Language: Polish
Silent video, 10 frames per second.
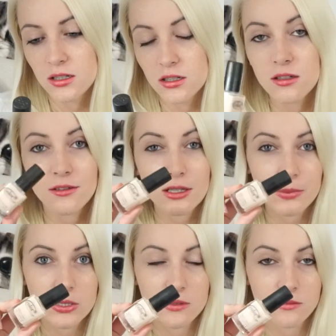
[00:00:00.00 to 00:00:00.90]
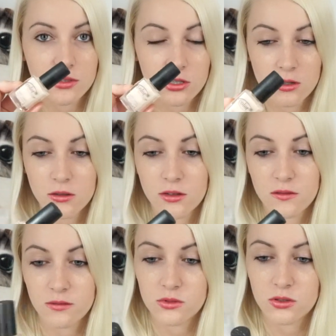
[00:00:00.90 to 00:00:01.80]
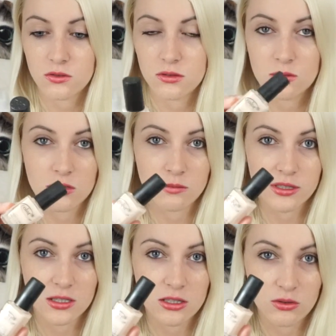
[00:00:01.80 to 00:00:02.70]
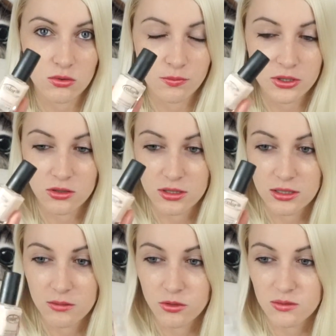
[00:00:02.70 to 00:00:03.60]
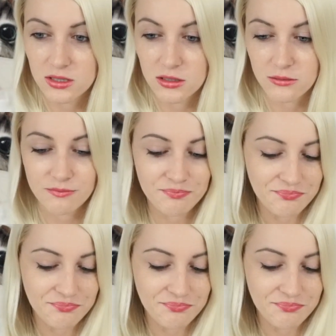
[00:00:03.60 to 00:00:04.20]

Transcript: Y, nie podoba mi się kolor, nie wiem co z nim zrobię, taki trupi trochę jak moim zdaniem.